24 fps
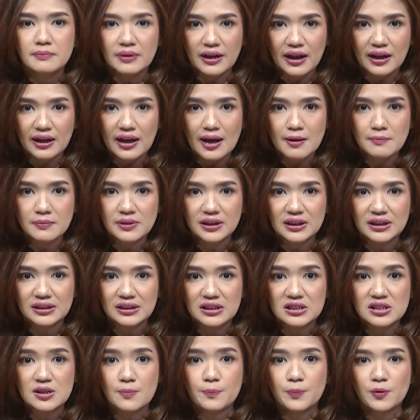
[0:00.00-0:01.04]
Mereka
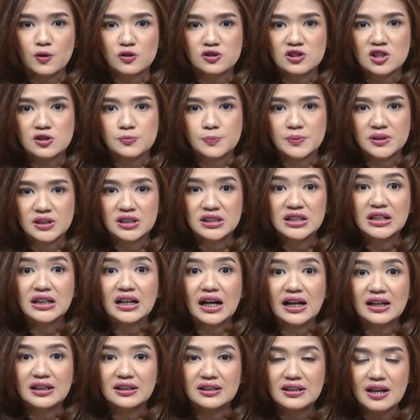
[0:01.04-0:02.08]
mengkritisi proses
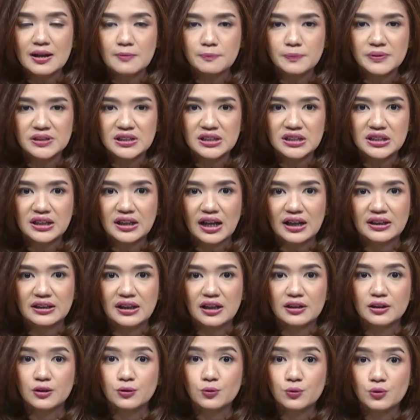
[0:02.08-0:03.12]
penyelidikan dan penyidikan
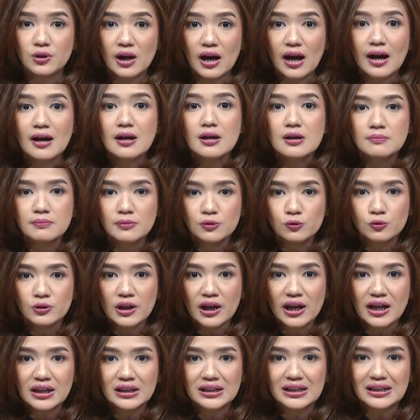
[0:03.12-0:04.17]
yang diduga
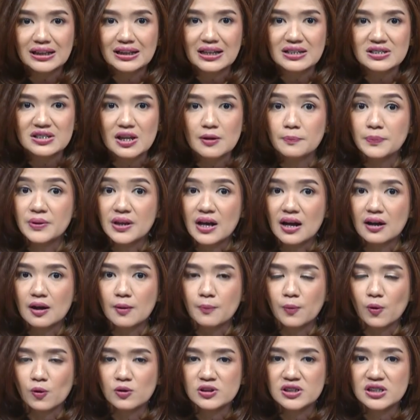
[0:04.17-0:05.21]
menggunakan kekerasan pihak
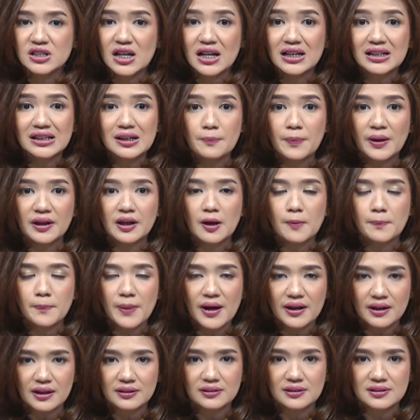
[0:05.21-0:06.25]
kepolisian kepada
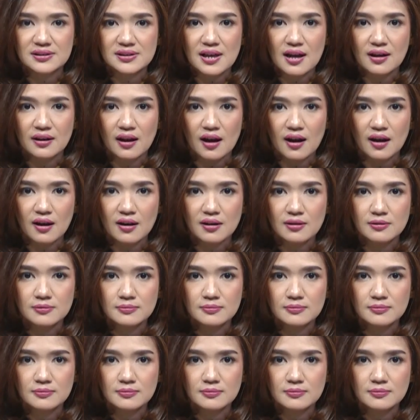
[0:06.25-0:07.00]
para tersangka.